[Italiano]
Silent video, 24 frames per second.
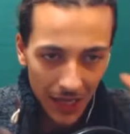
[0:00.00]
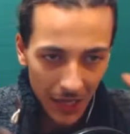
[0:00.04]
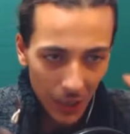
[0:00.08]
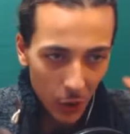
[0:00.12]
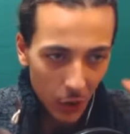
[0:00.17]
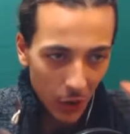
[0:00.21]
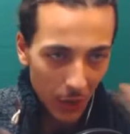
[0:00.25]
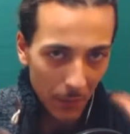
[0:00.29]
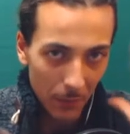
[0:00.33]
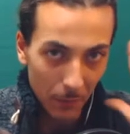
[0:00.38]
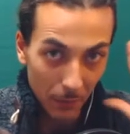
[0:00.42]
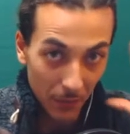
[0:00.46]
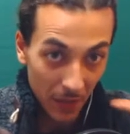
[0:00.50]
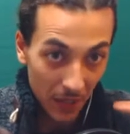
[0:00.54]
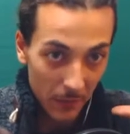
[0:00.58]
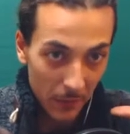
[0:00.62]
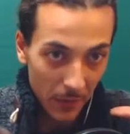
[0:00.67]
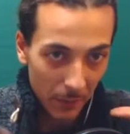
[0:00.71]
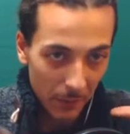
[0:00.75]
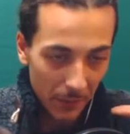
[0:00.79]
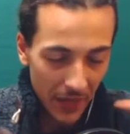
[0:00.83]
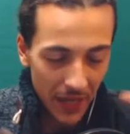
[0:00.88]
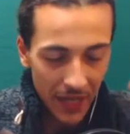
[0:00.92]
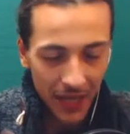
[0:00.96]
Allora,
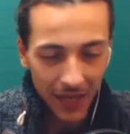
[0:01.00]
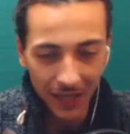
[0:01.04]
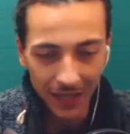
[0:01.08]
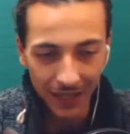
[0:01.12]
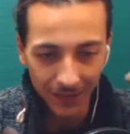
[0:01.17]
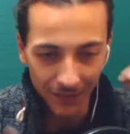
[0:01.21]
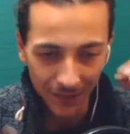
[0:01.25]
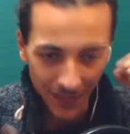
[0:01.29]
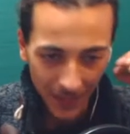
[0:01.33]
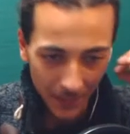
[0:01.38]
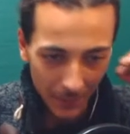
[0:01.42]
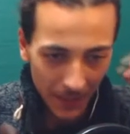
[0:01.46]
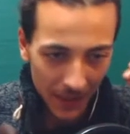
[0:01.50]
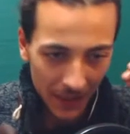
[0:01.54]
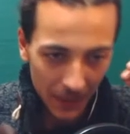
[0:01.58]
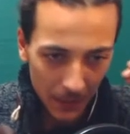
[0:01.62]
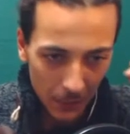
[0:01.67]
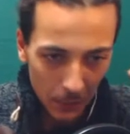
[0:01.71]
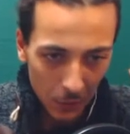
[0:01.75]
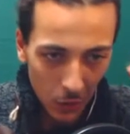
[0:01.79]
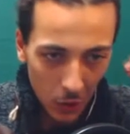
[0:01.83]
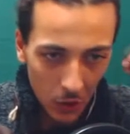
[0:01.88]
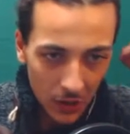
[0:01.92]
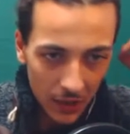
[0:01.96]
prima perk,
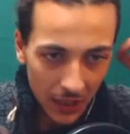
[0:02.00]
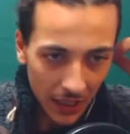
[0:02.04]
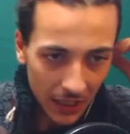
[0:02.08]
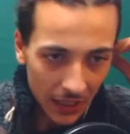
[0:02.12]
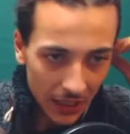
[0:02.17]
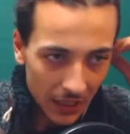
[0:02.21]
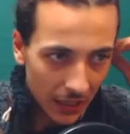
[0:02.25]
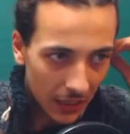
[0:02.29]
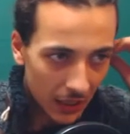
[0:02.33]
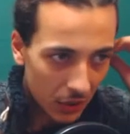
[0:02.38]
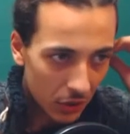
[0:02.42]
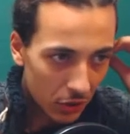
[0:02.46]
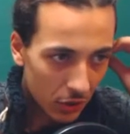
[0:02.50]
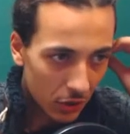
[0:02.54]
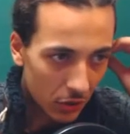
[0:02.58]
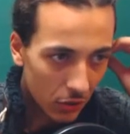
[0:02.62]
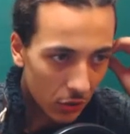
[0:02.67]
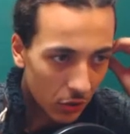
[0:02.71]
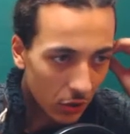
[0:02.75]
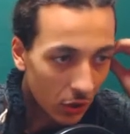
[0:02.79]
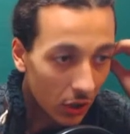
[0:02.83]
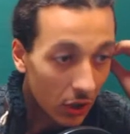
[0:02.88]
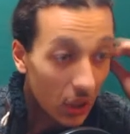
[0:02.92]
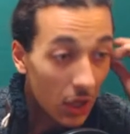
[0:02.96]
veramente importante,
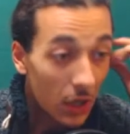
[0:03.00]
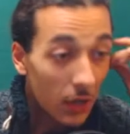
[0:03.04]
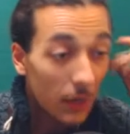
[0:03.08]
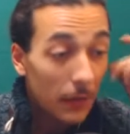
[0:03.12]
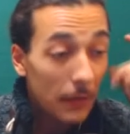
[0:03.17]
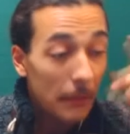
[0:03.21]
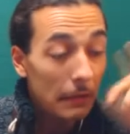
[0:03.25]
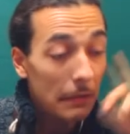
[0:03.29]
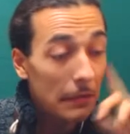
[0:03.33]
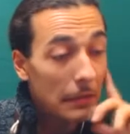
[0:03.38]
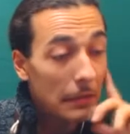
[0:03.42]
cacciatori.